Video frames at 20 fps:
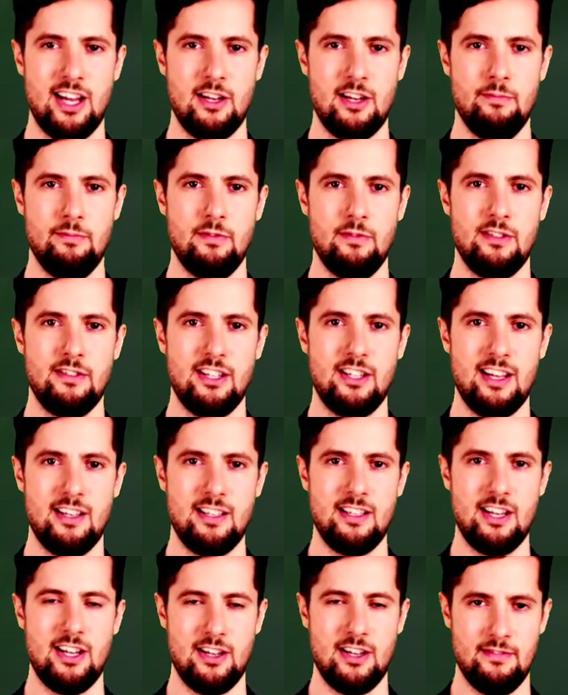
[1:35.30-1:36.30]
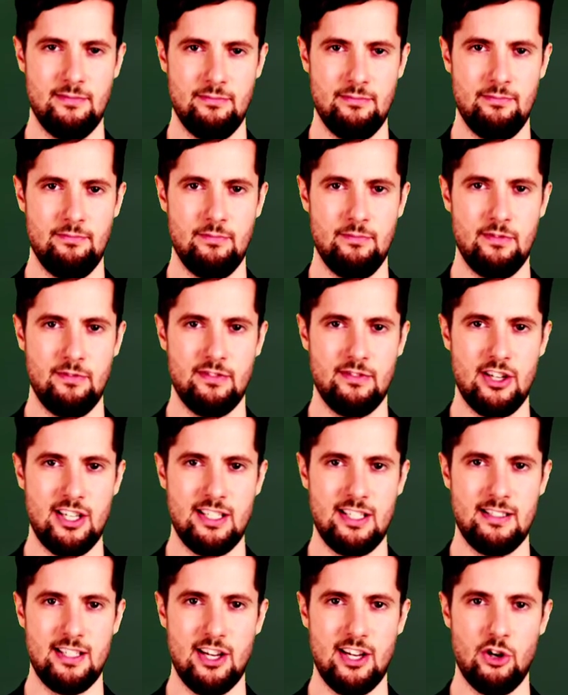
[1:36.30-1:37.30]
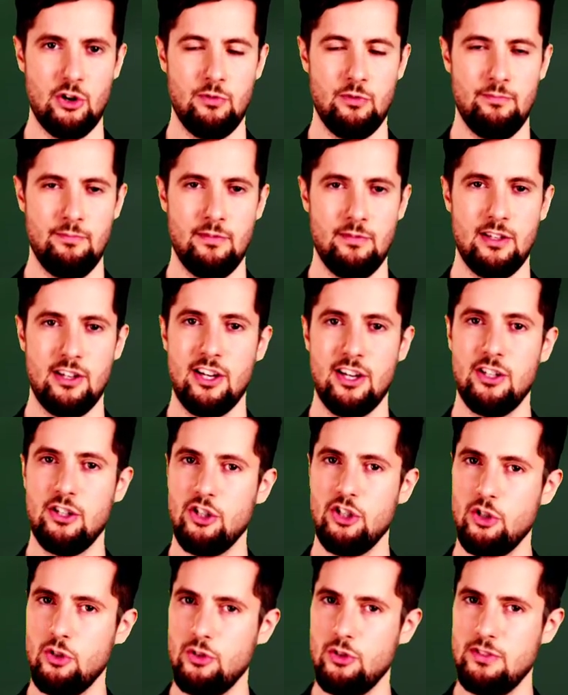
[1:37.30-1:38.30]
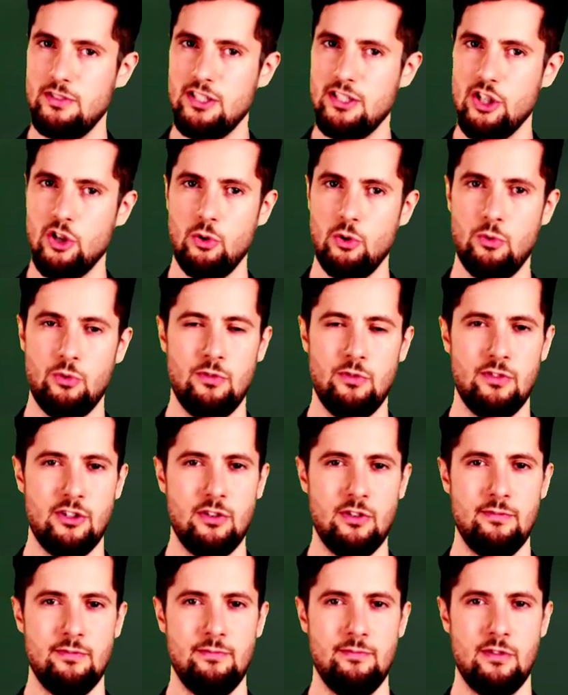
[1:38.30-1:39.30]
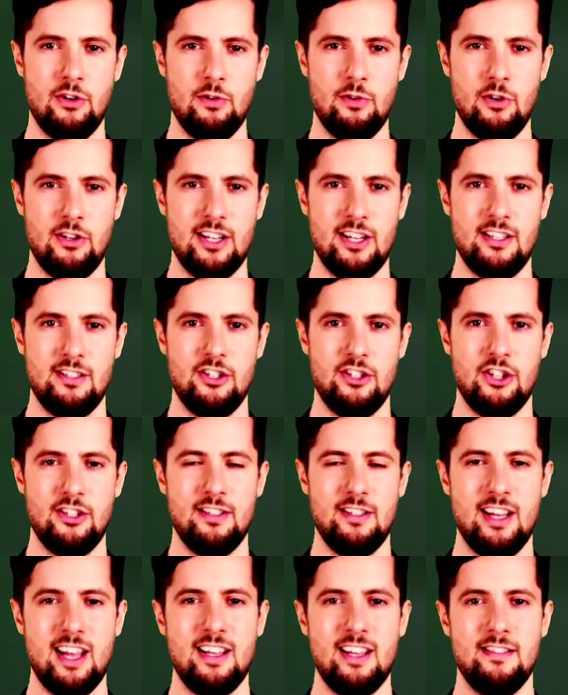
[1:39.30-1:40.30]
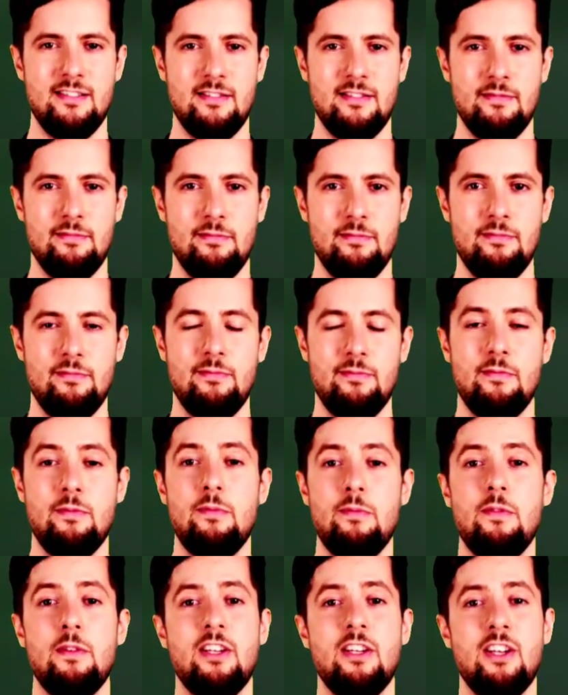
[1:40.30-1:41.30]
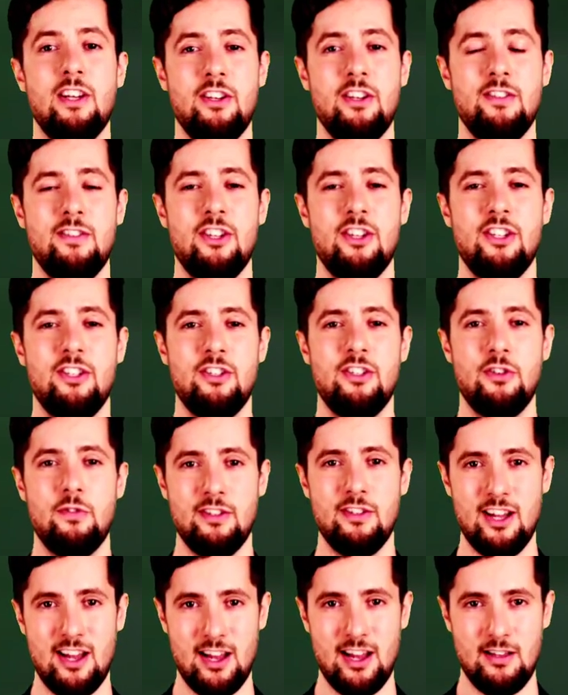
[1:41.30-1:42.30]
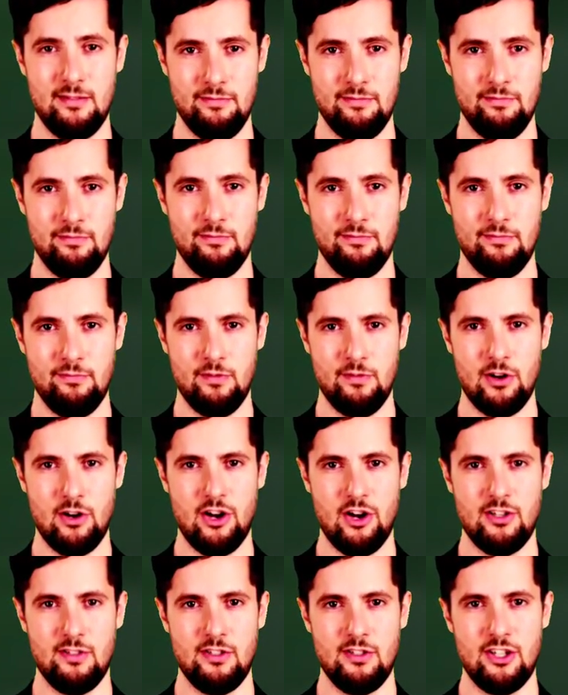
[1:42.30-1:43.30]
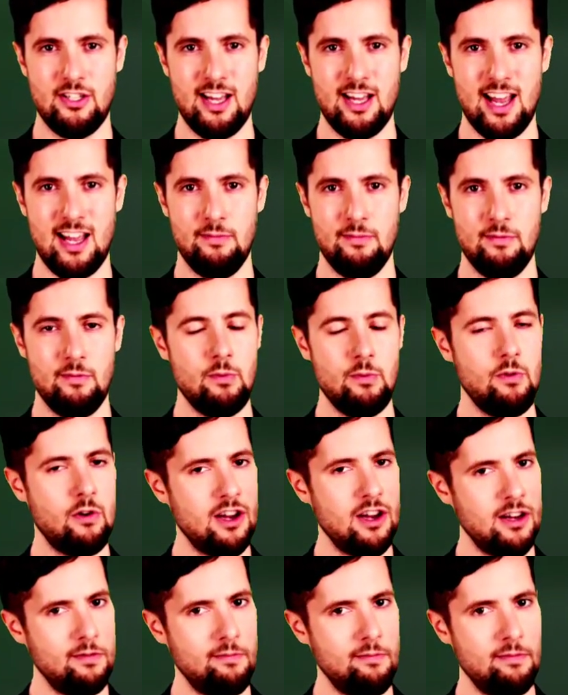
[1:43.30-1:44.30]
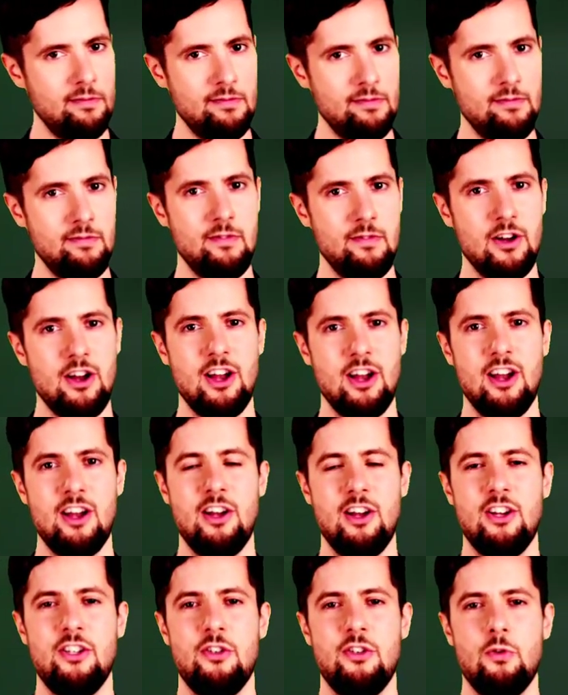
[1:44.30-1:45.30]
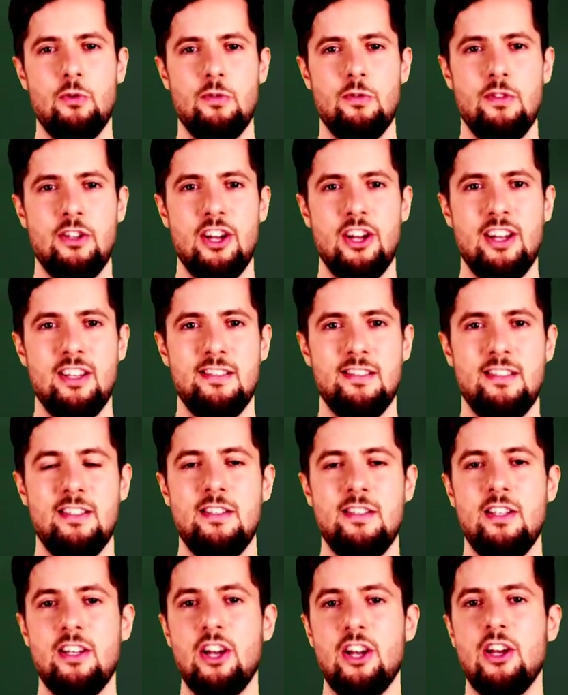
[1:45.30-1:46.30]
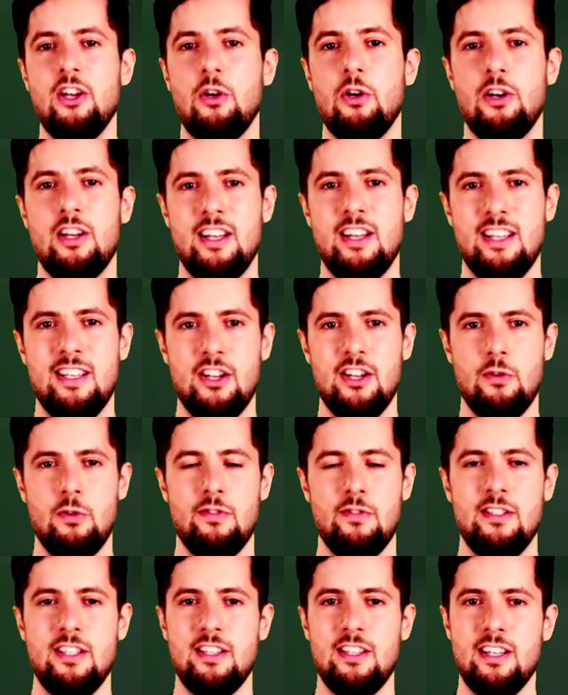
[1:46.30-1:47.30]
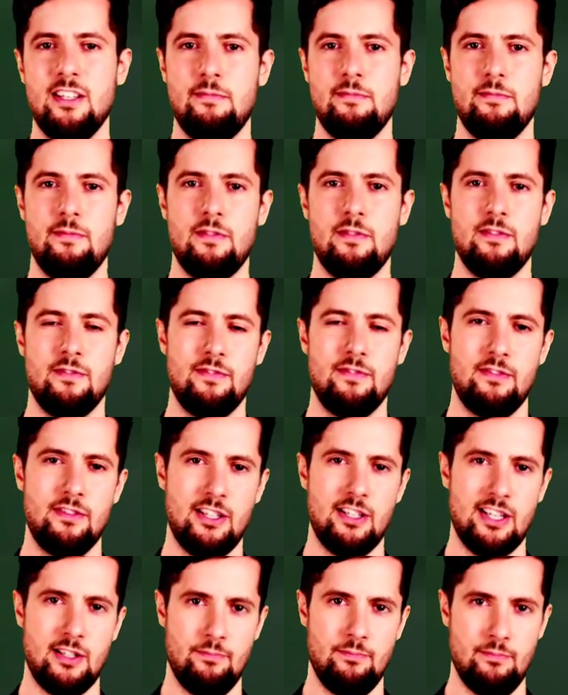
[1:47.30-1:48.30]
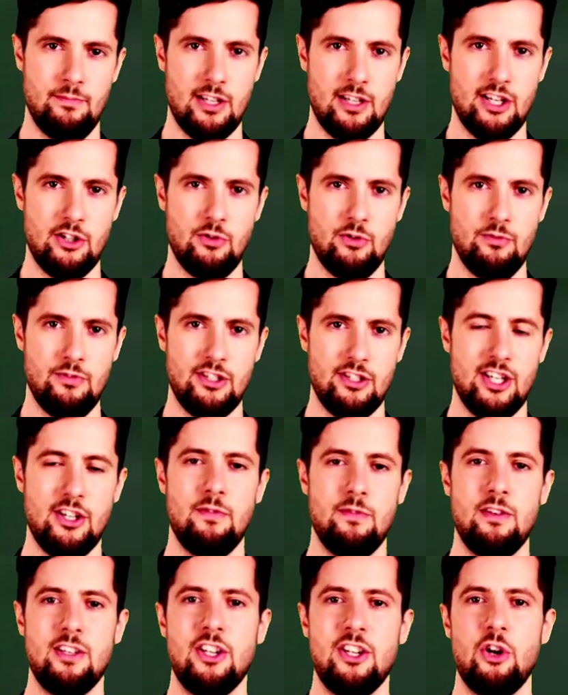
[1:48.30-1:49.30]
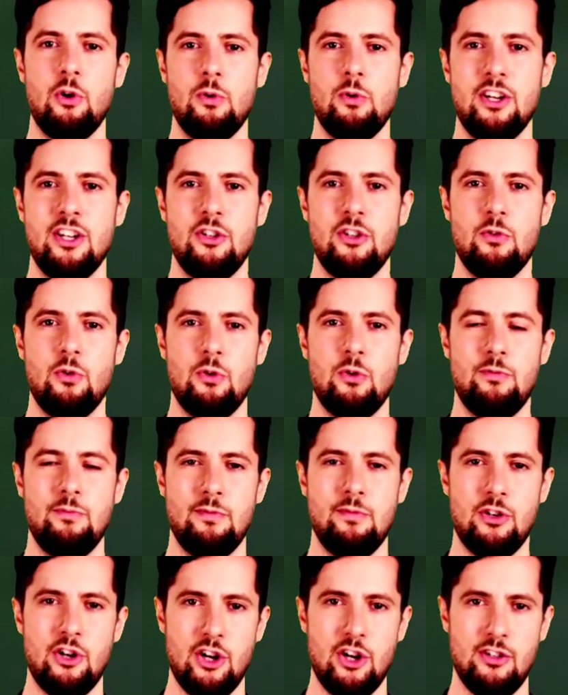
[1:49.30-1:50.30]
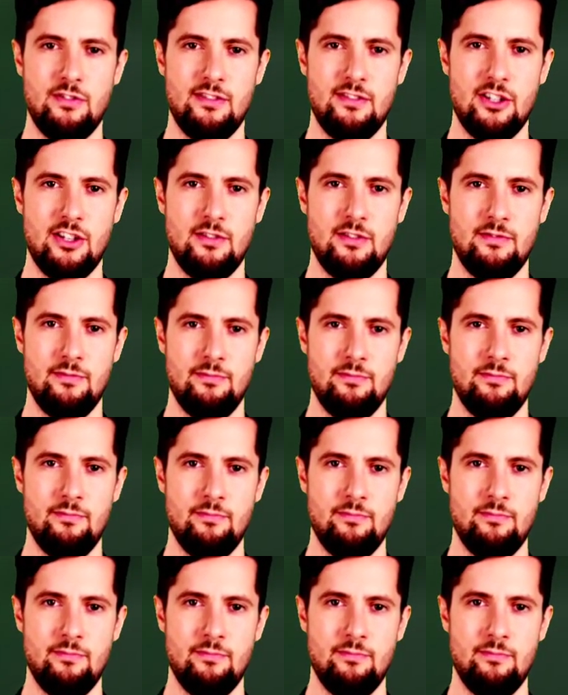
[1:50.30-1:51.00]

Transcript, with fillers: اما الثانيه فانهم يرزقون ولكن شتان بين رزق الدنيا ورزق النعيم المقيم قال رسول الله صلى الله عليه وسلم لما اصيب اخوانكم باحد